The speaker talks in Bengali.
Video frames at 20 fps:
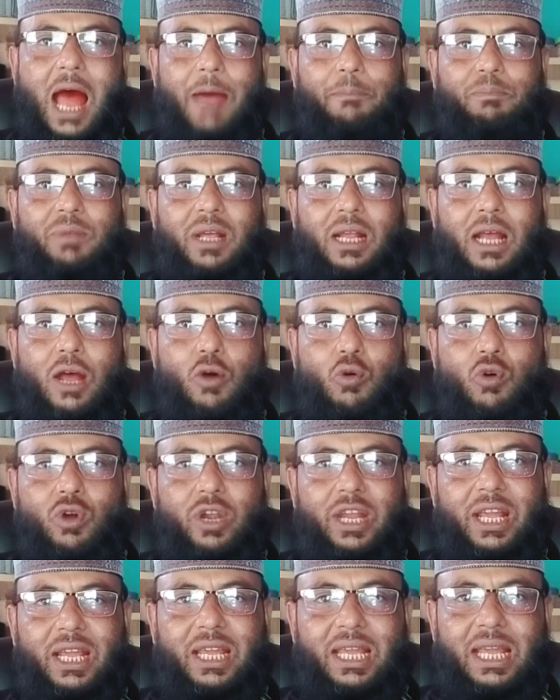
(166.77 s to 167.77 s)
আপনারা
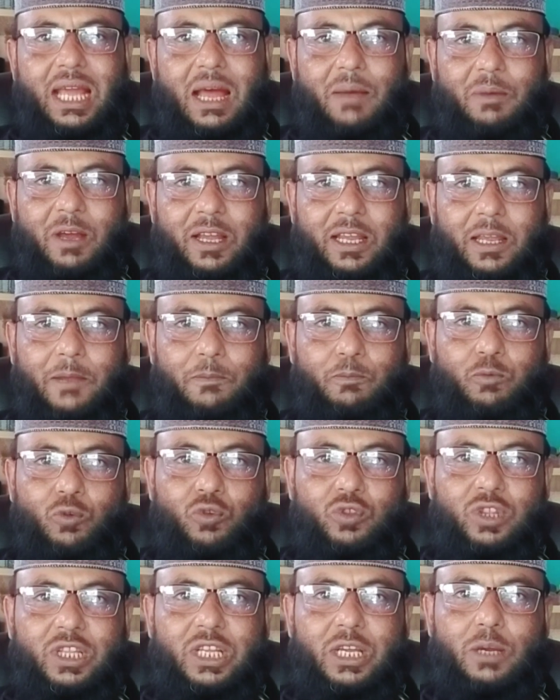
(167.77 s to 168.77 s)
অনেকে আমাকে
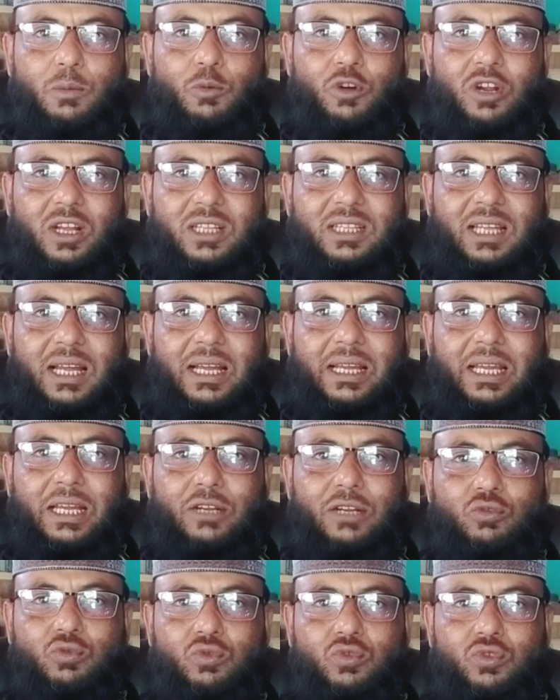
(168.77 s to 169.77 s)
ফোন দিয়ে বলে
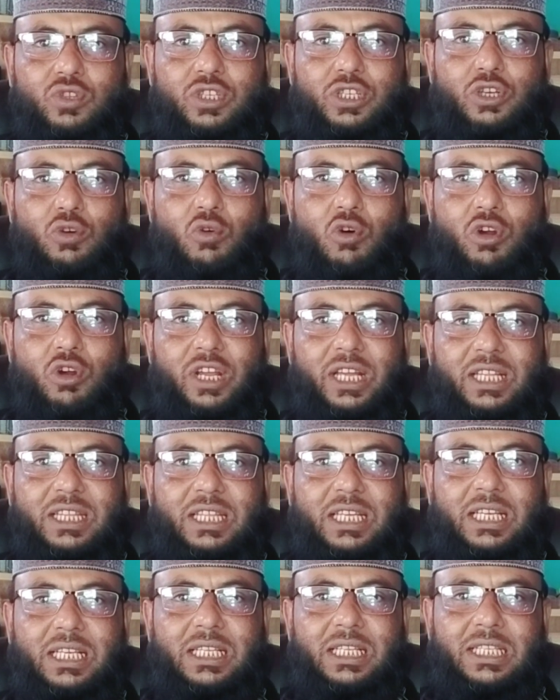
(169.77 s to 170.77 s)
থাকেন গুরুজি অনেক
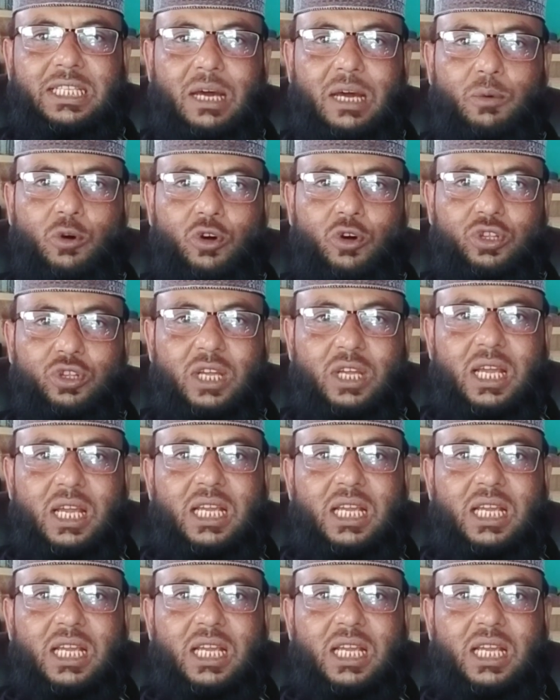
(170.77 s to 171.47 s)
দিন যাবৎ